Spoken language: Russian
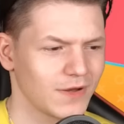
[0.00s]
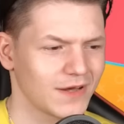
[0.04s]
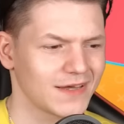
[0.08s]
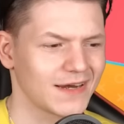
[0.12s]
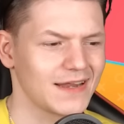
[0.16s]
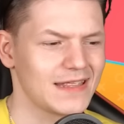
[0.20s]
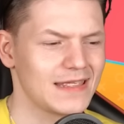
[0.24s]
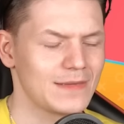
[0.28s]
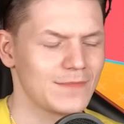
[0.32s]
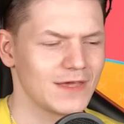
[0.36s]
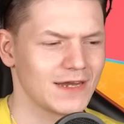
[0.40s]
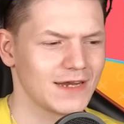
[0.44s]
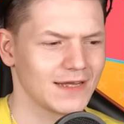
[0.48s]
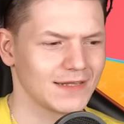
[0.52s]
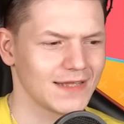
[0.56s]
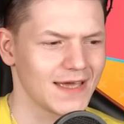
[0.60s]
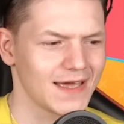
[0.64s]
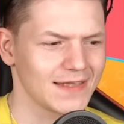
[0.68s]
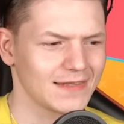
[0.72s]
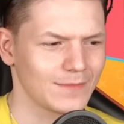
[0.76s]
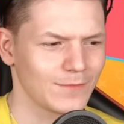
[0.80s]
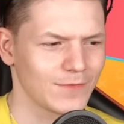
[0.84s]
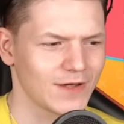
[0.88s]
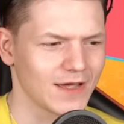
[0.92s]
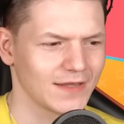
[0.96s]
По крайней мере, на
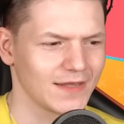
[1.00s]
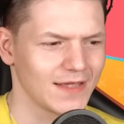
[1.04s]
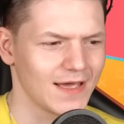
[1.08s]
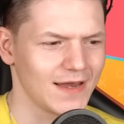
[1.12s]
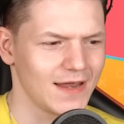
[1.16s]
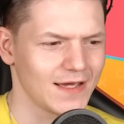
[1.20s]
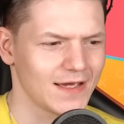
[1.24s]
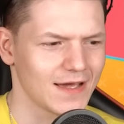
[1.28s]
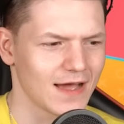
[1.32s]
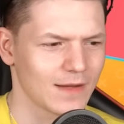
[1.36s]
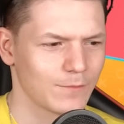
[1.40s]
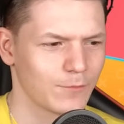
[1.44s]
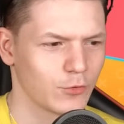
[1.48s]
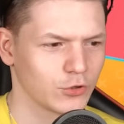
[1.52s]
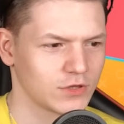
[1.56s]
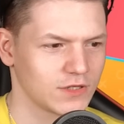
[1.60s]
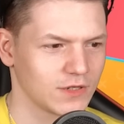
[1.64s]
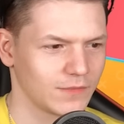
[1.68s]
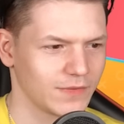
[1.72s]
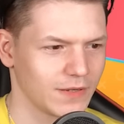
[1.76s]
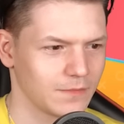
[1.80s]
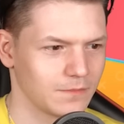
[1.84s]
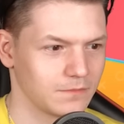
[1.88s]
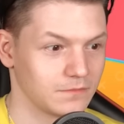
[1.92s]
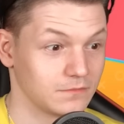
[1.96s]
этом канале как будто
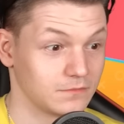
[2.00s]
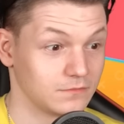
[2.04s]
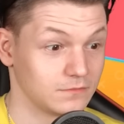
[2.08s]
бы...